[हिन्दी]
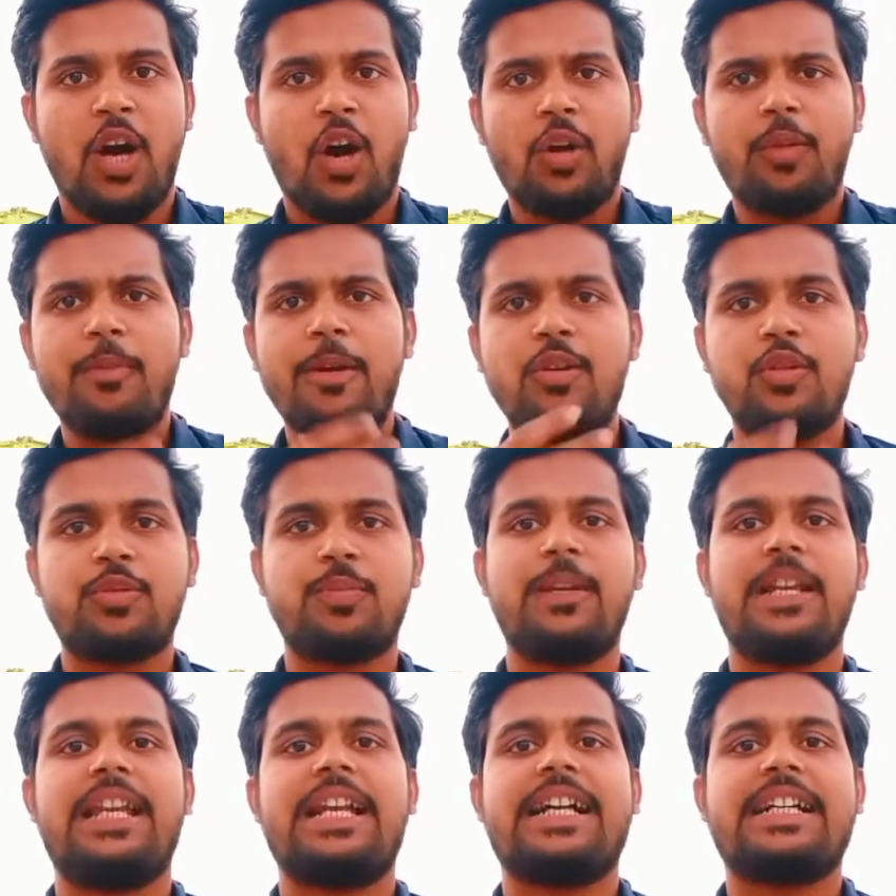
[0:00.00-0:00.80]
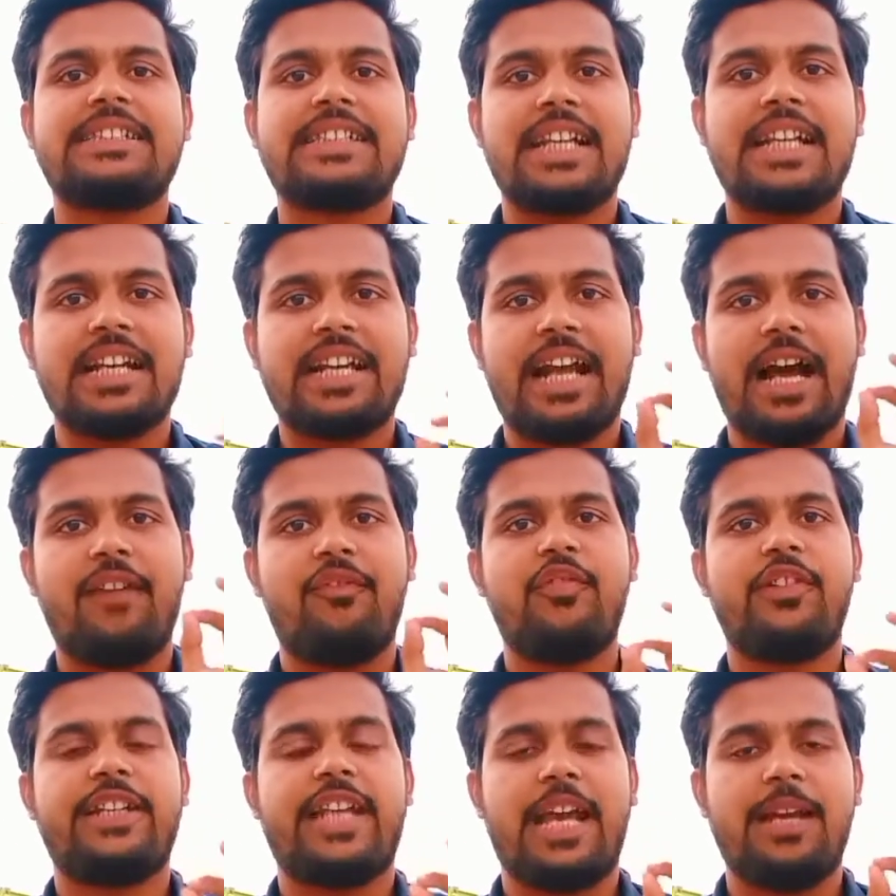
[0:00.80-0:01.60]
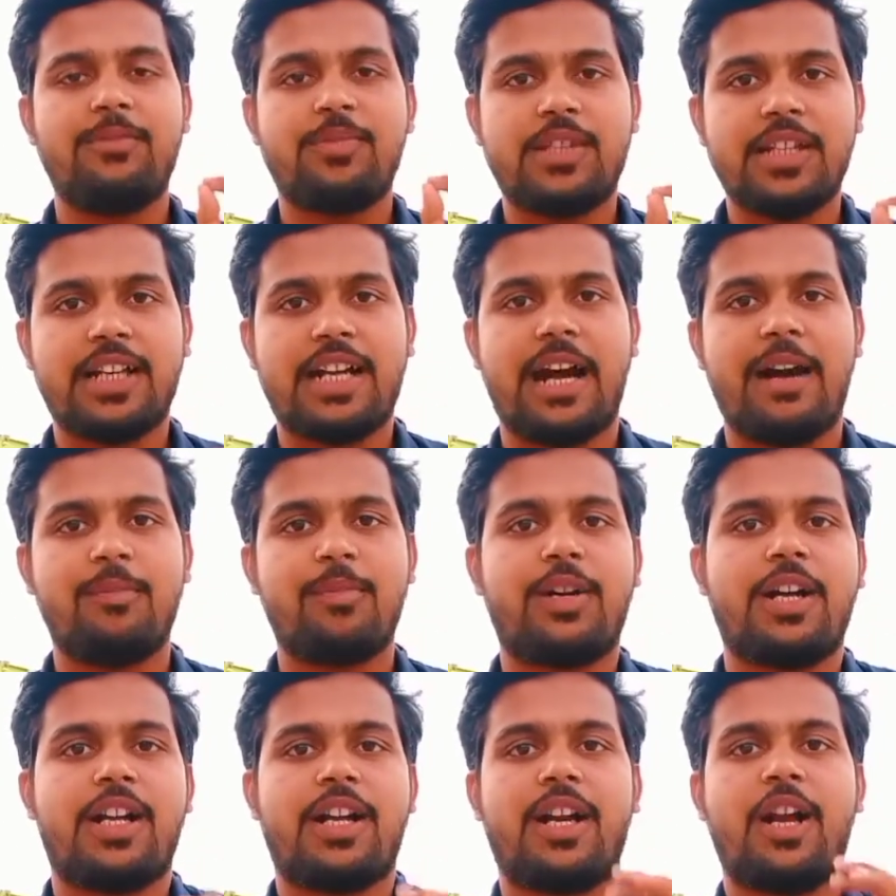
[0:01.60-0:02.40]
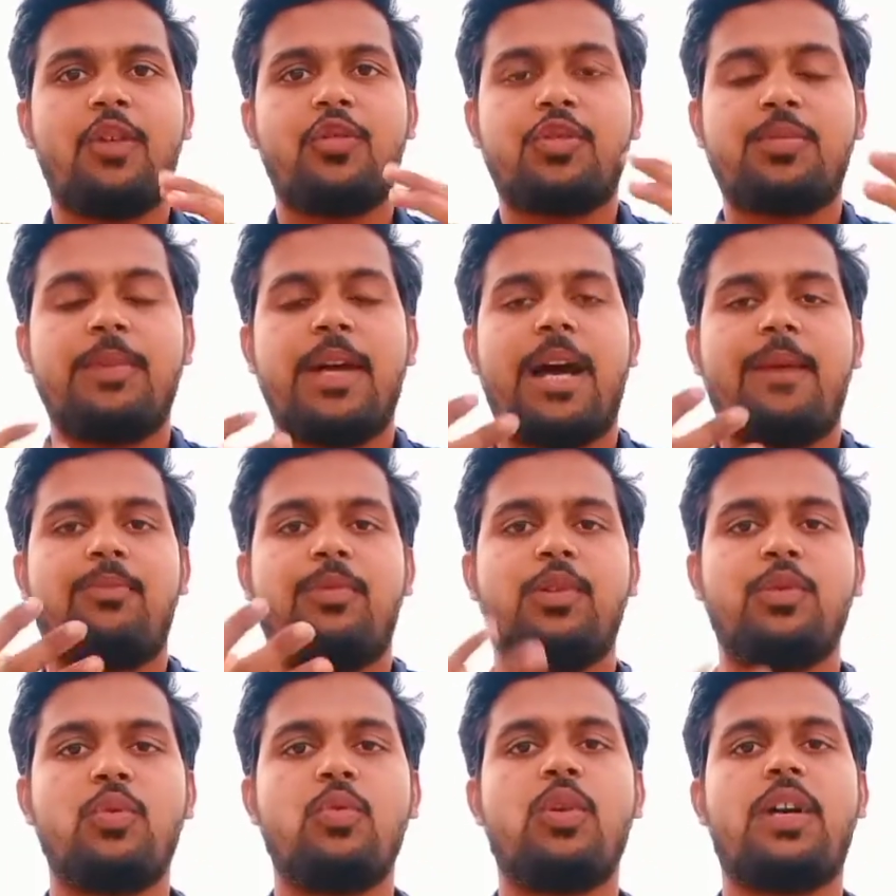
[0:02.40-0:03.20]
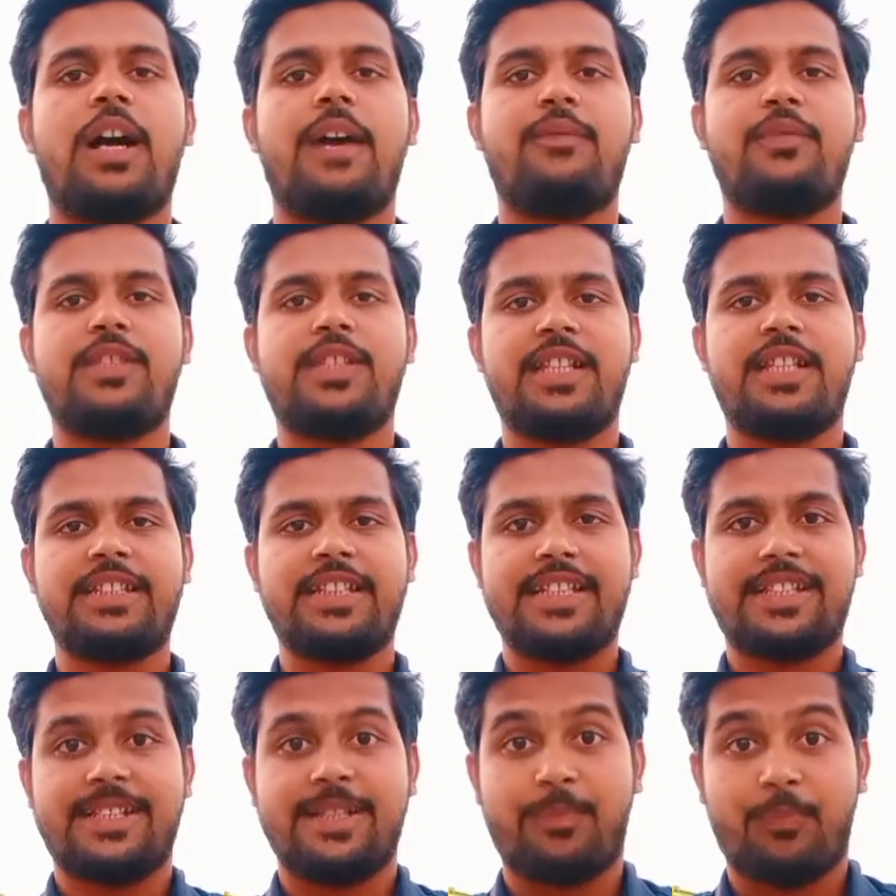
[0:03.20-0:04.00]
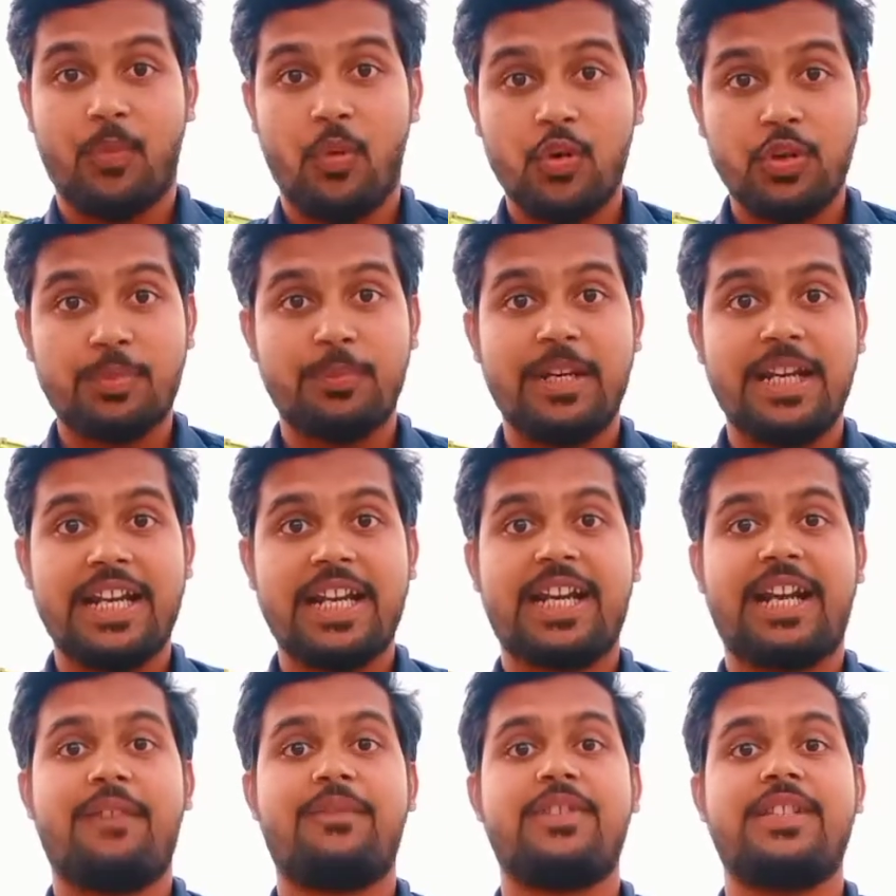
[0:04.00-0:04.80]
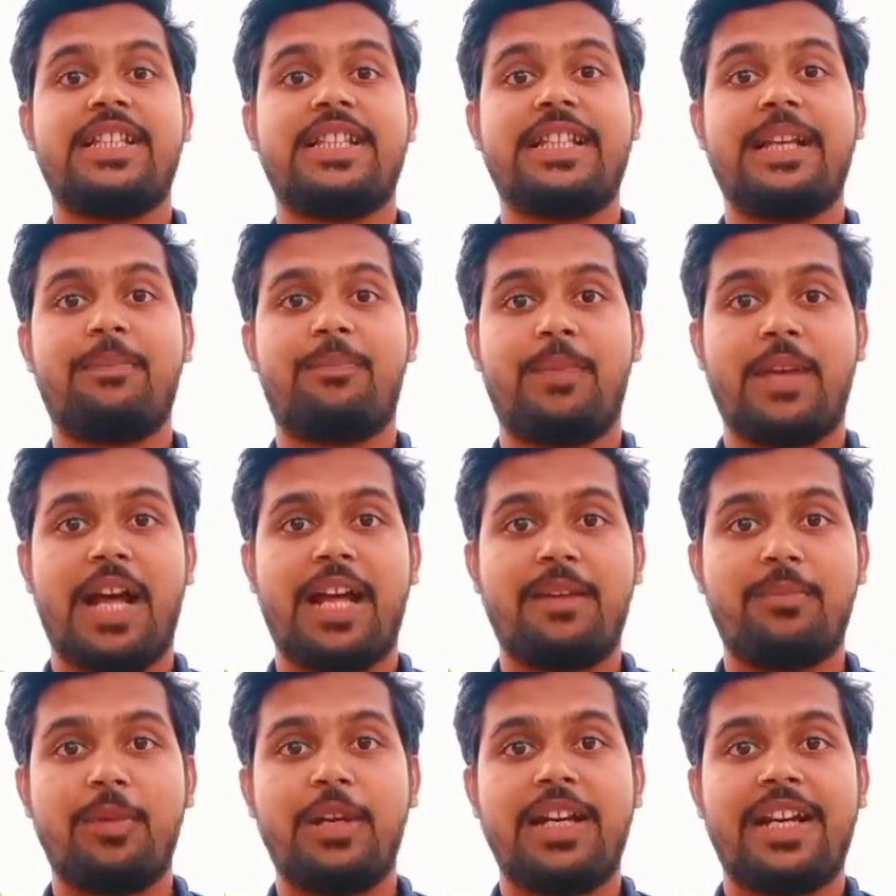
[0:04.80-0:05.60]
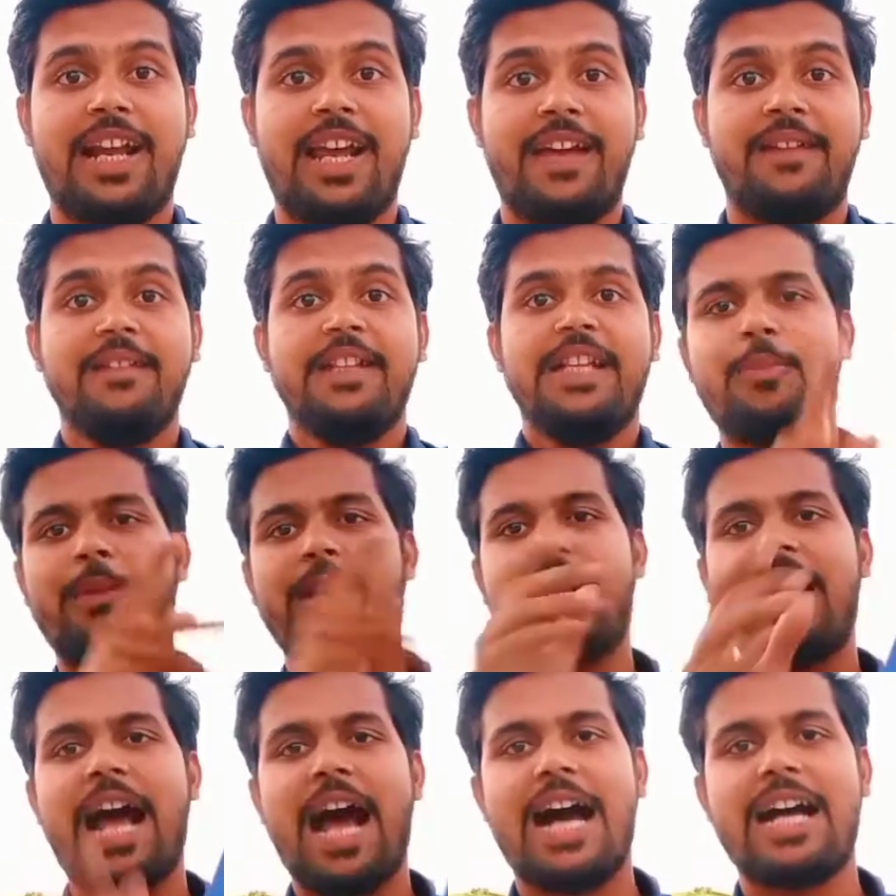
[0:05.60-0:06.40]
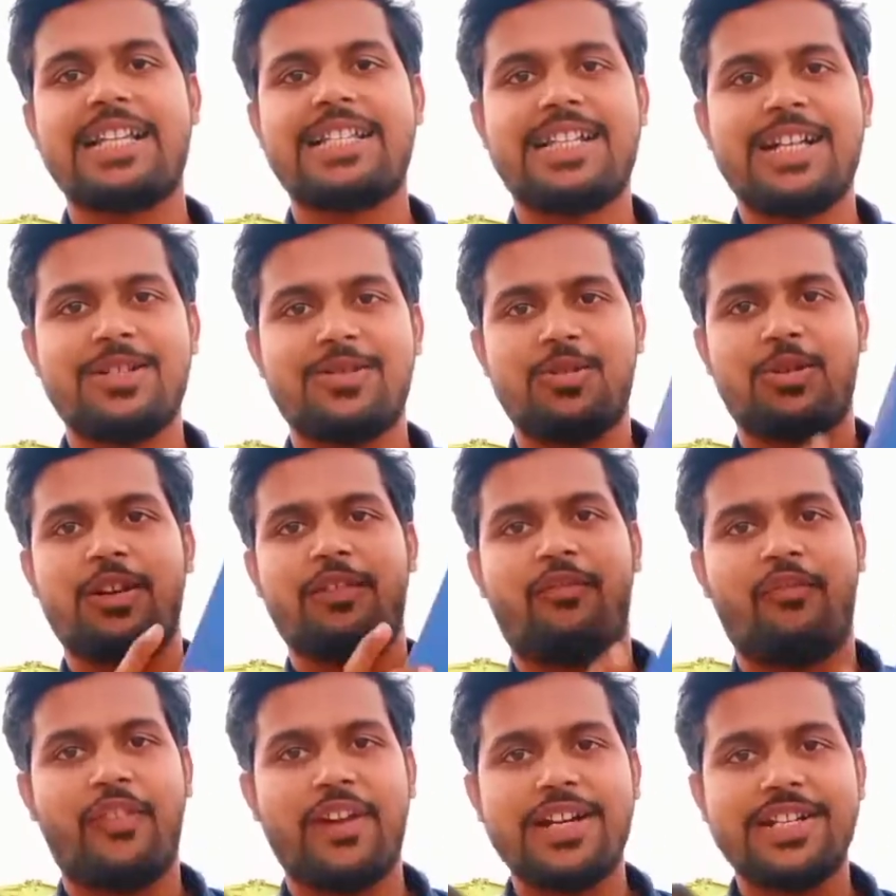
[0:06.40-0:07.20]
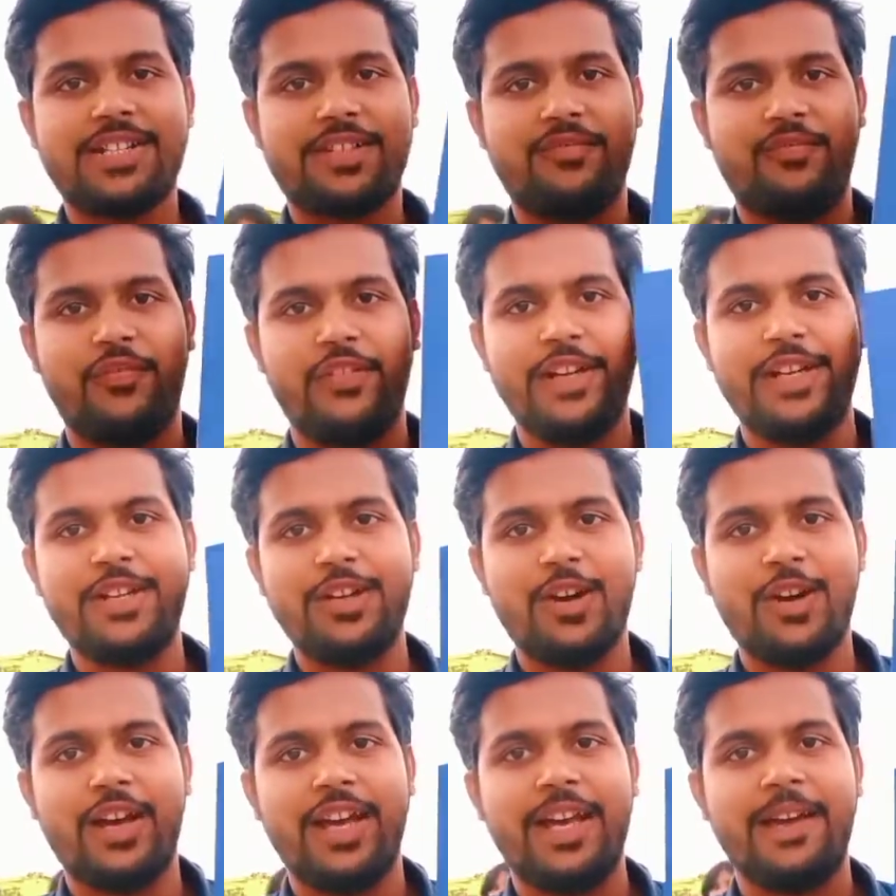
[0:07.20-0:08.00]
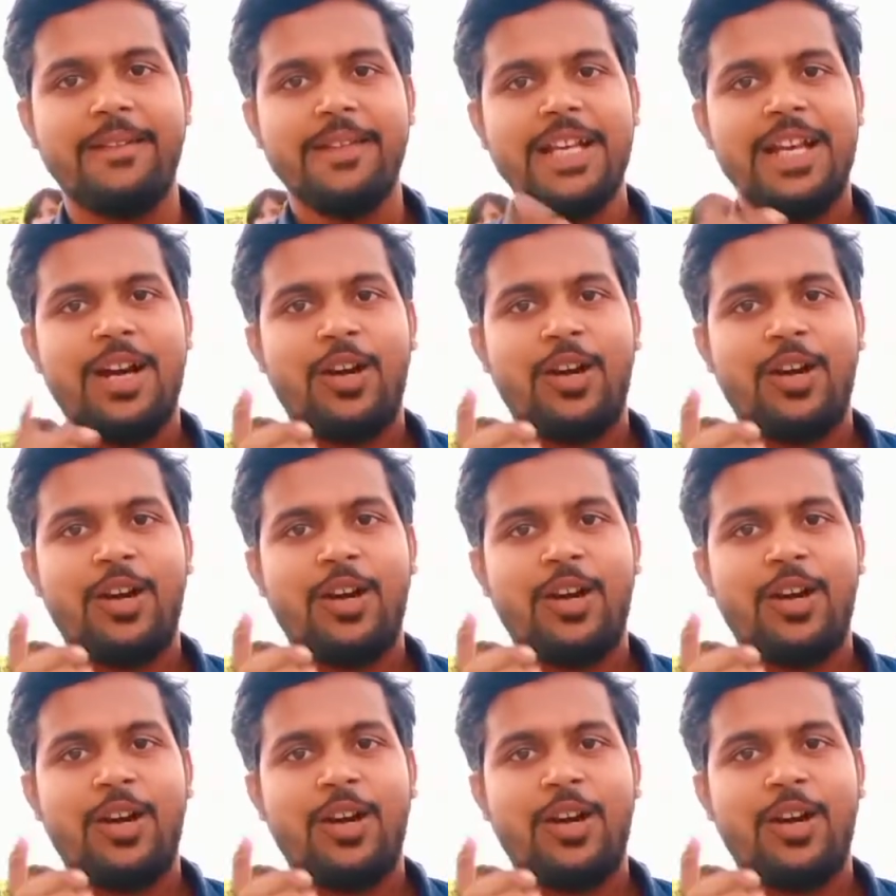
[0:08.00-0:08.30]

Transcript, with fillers: और मैं उसमें लगातार काफ़ी टाइम से काम कर रहा हूँ उसमें आप लोगों को काफ़ी ज़्यादा सपोर्ट मिल रहा है काफ़ी ज़्यादा प्यार मिल रहा है मेरा आज का जो कि फर्स्ट वीडियो है